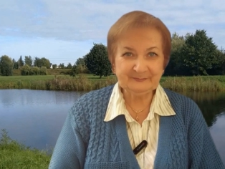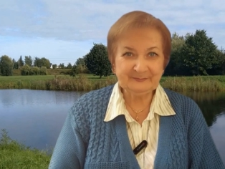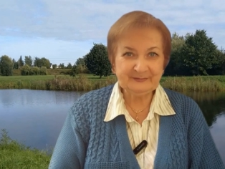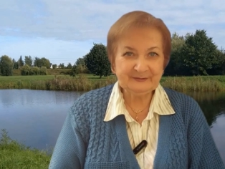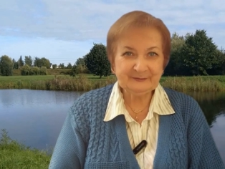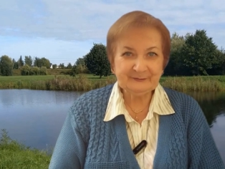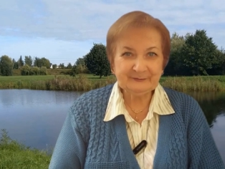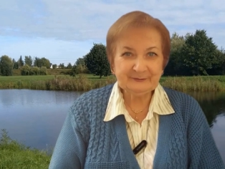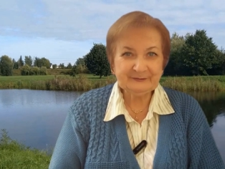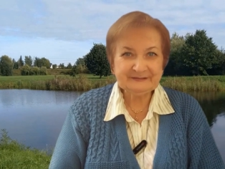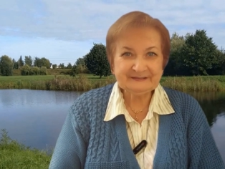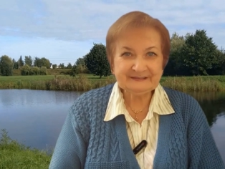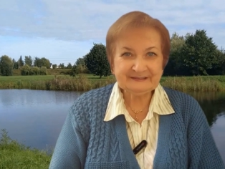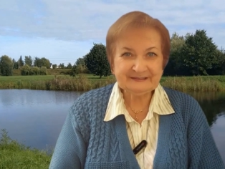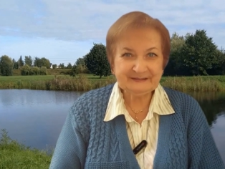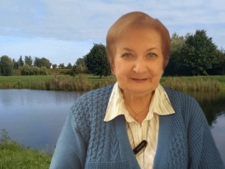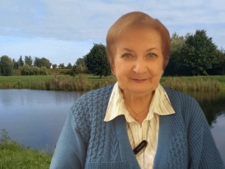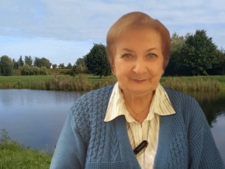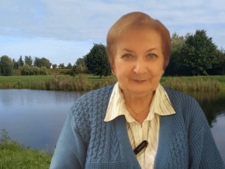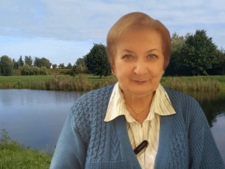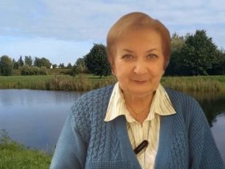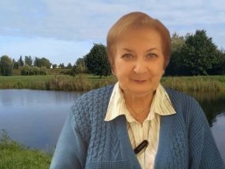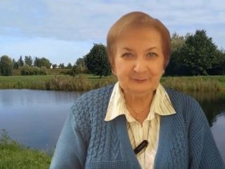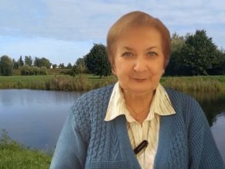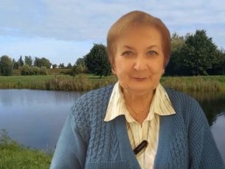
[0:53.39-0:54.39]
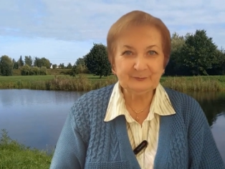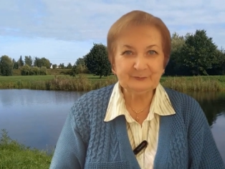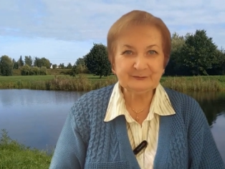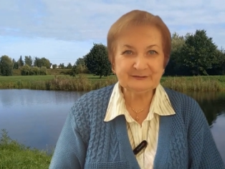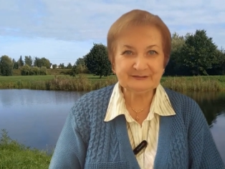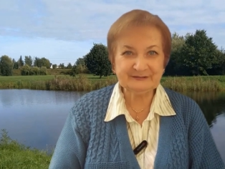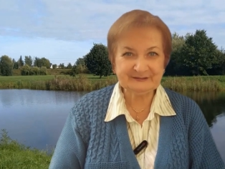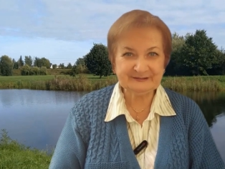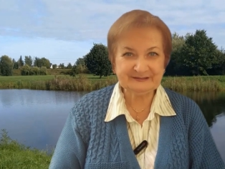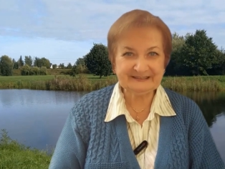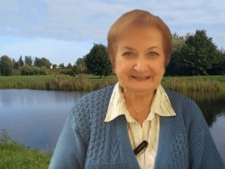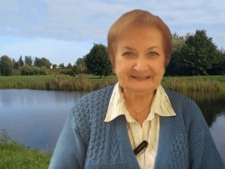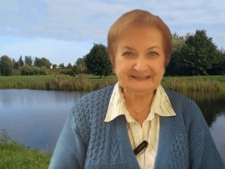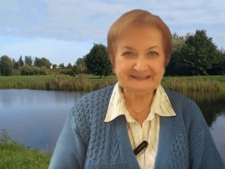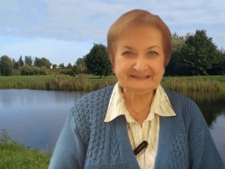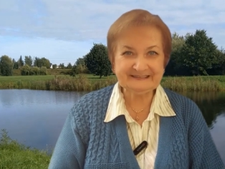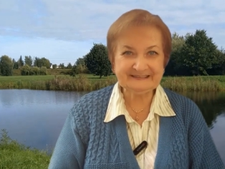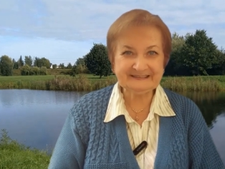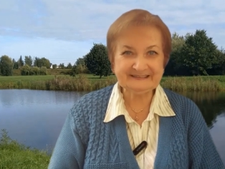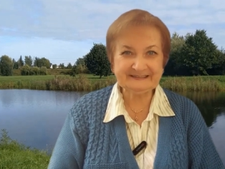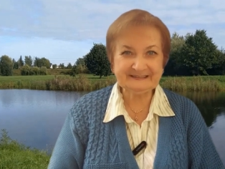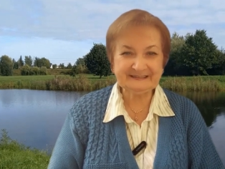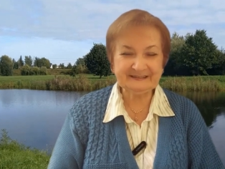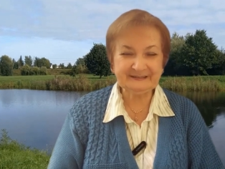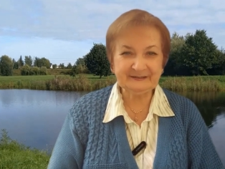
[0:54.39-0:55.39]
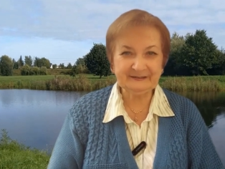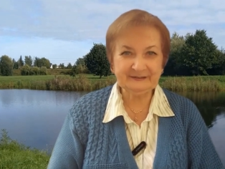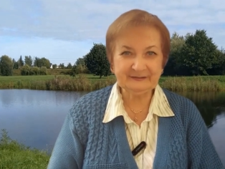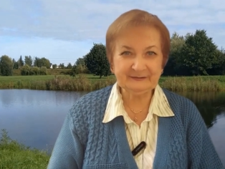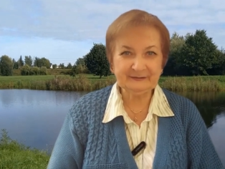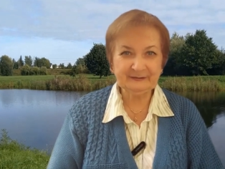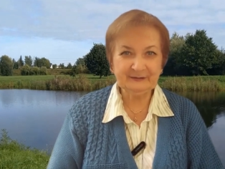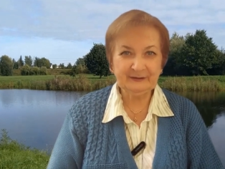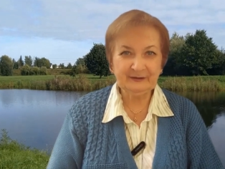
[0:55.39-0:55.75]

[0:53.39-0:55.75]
Приходишь, там уксус один стоит.